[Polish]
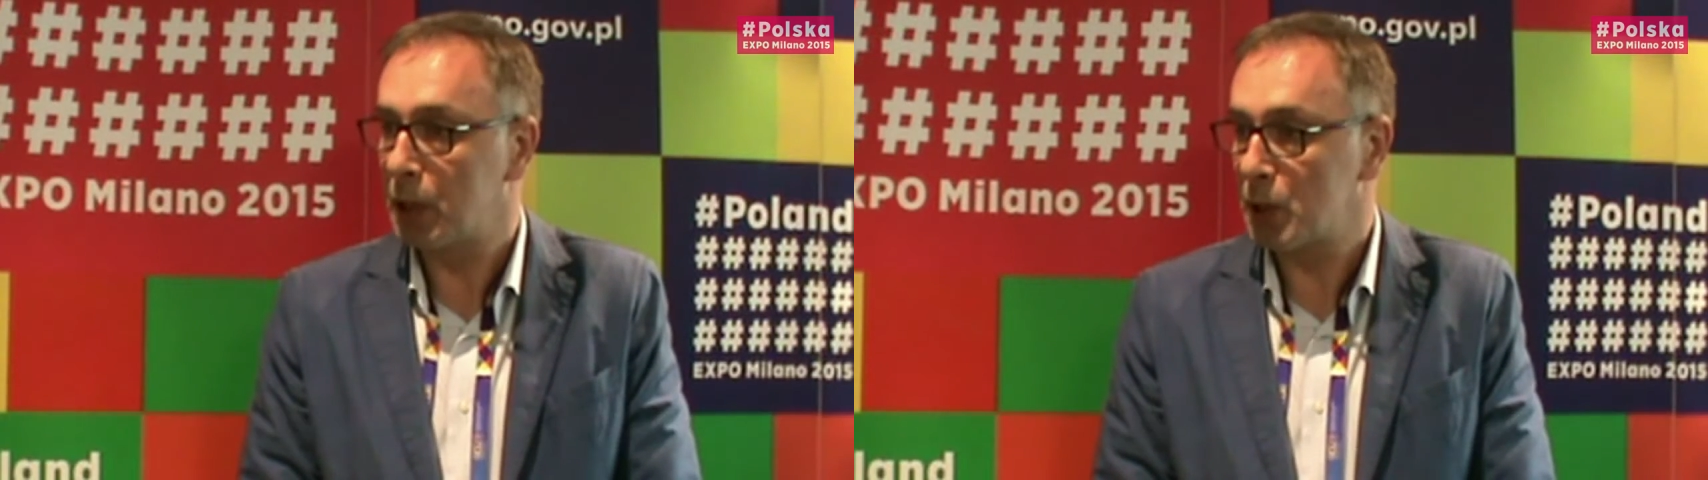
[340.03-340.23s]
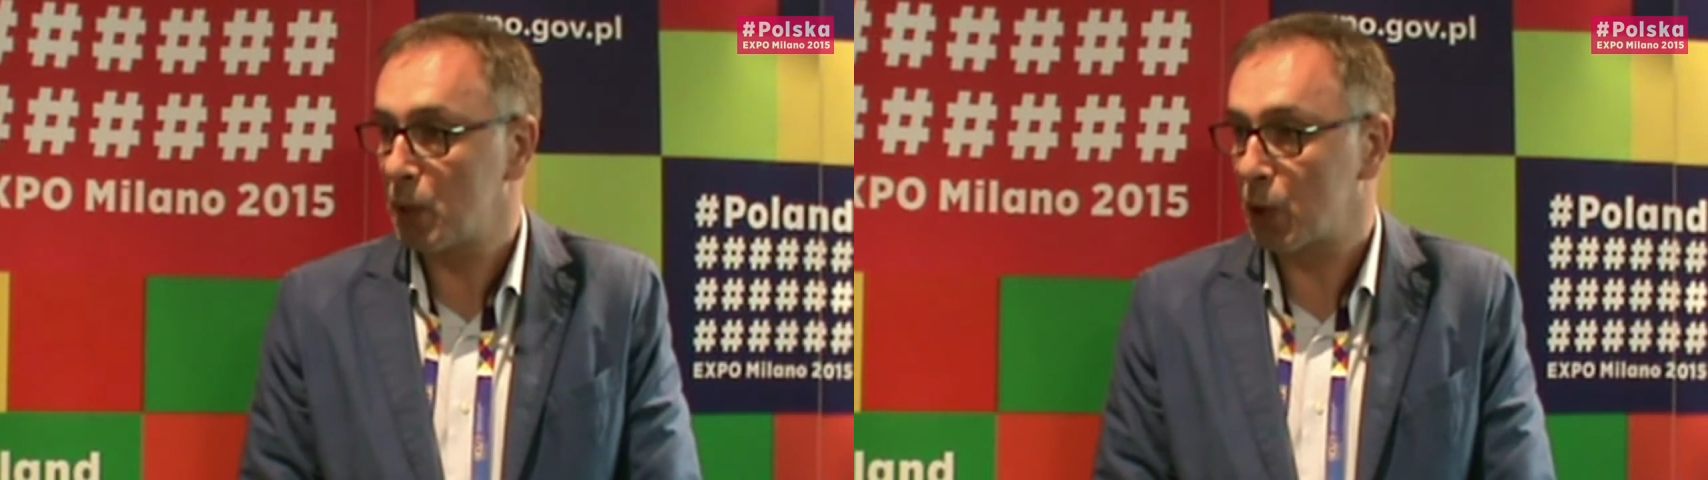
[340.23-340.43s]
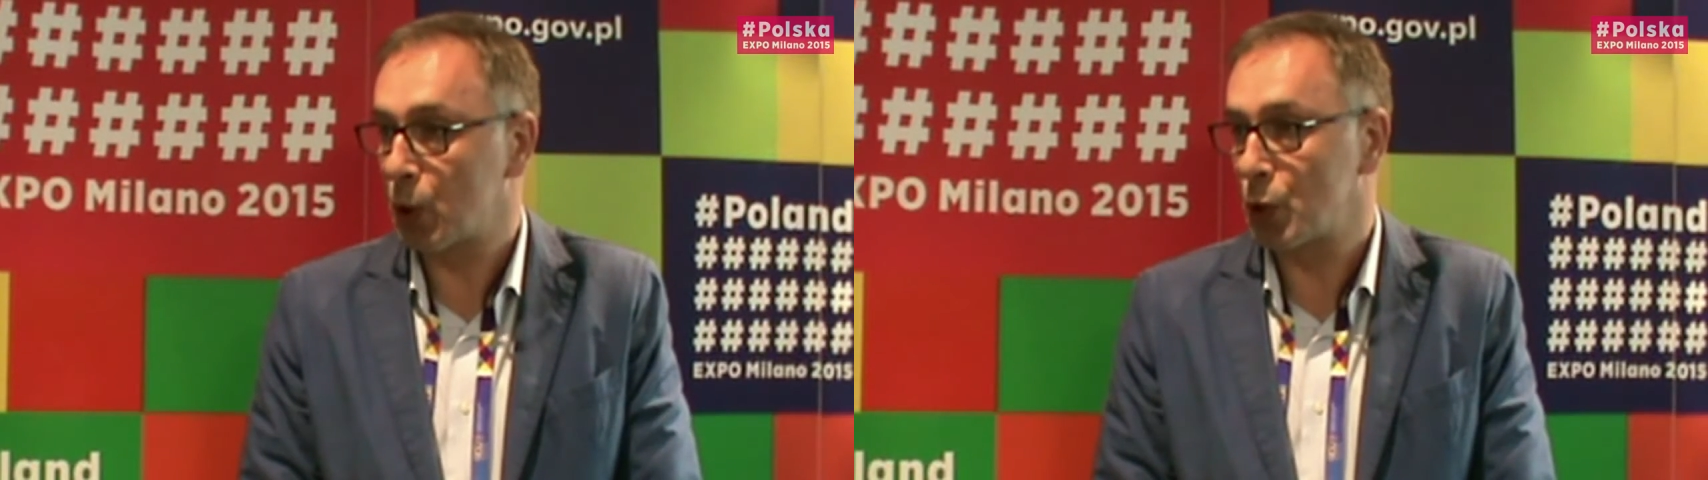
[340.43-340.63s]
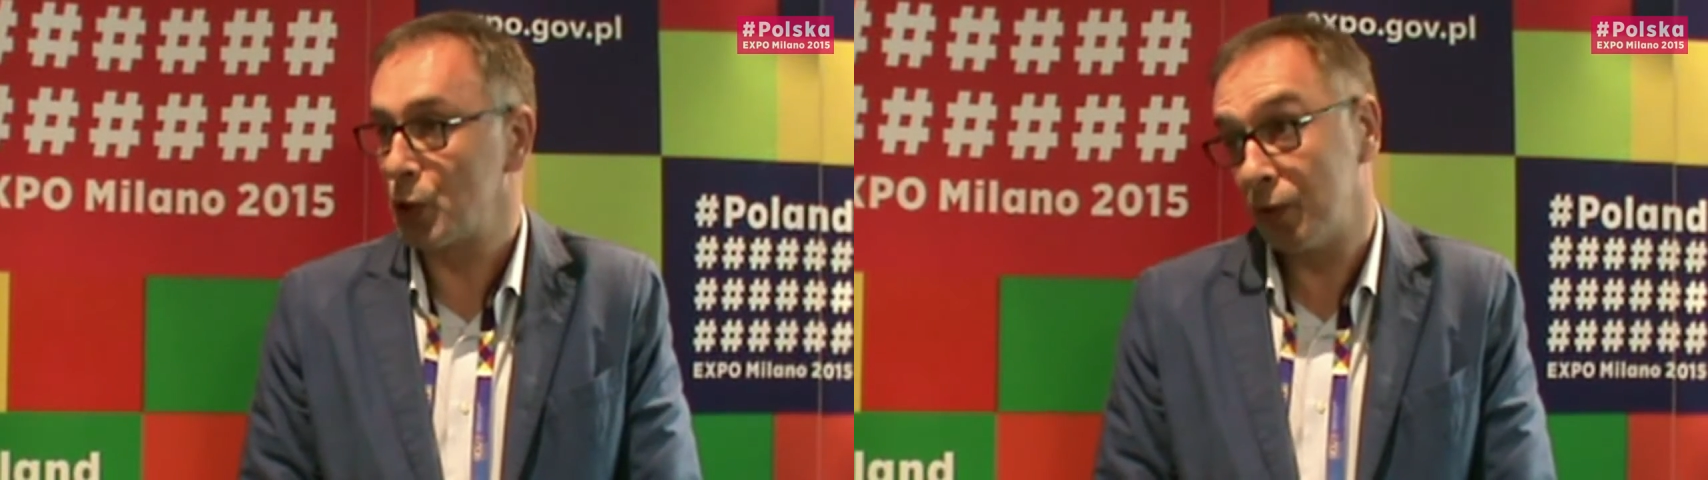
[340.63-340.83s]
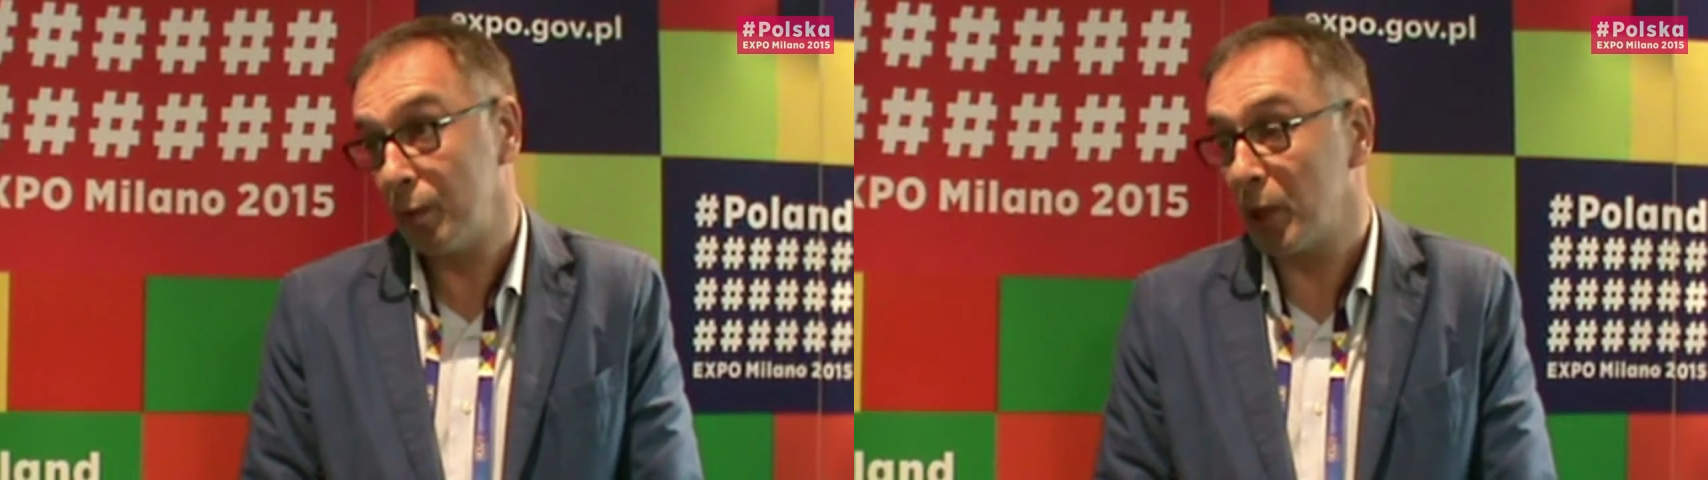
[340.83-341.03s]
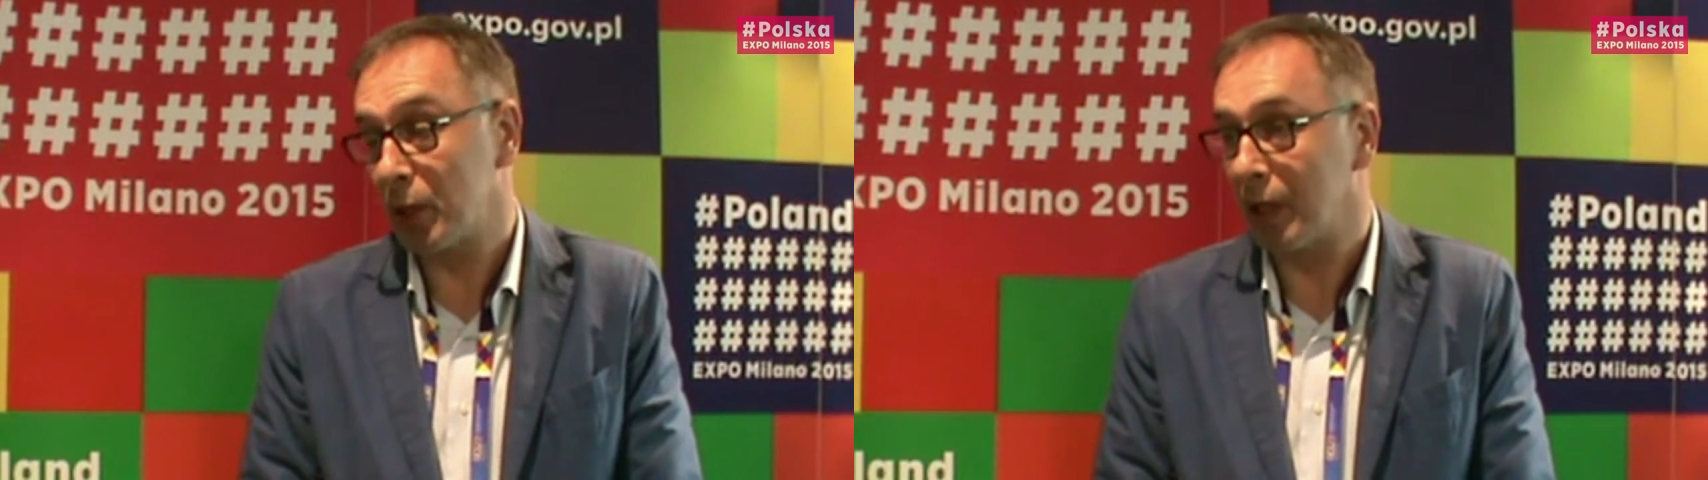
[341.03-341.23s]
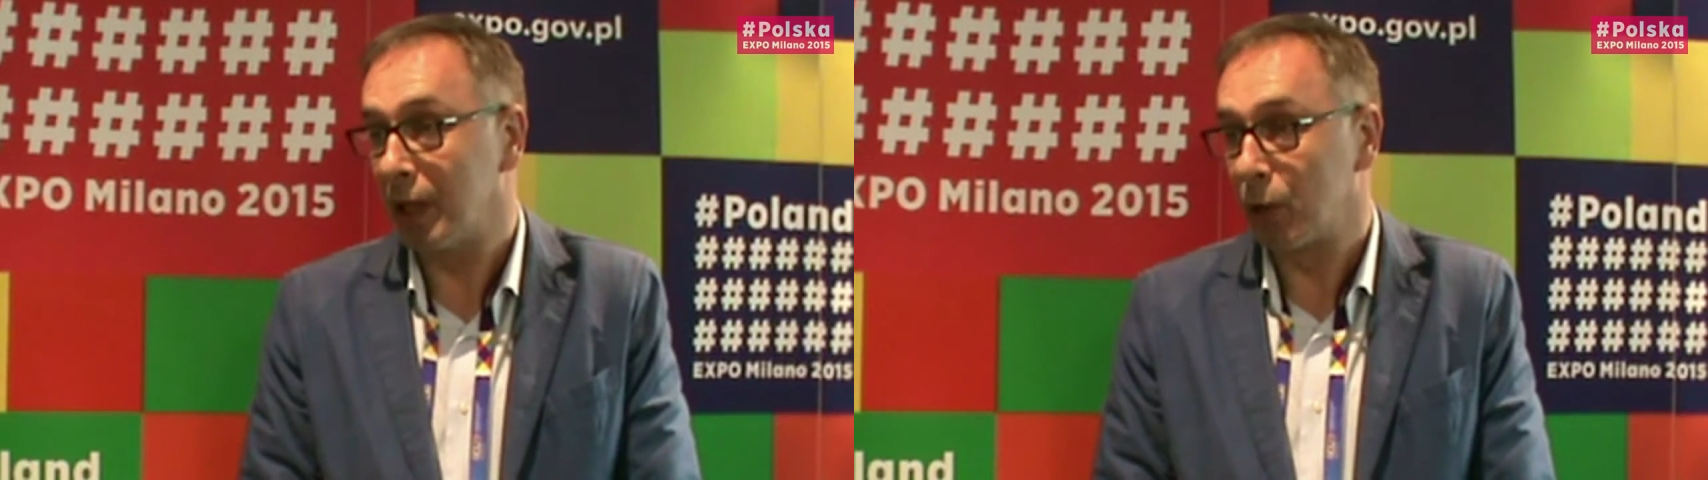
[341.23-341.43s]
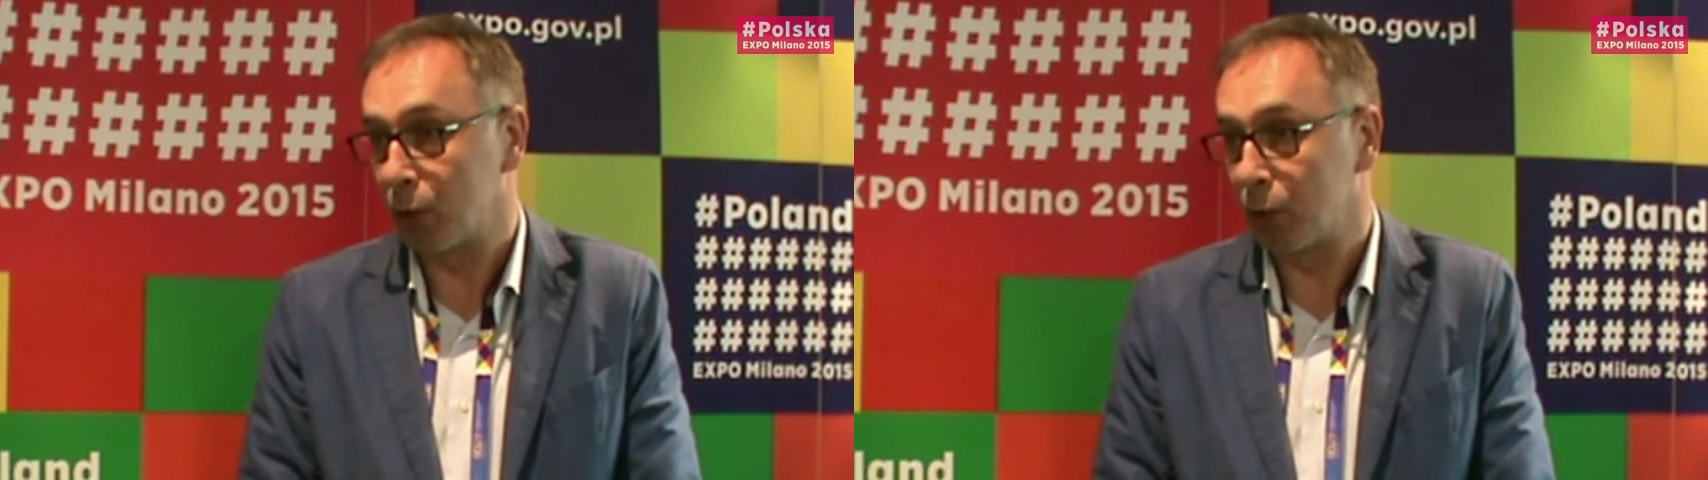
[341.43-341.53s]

I to są te korzyści wymierne,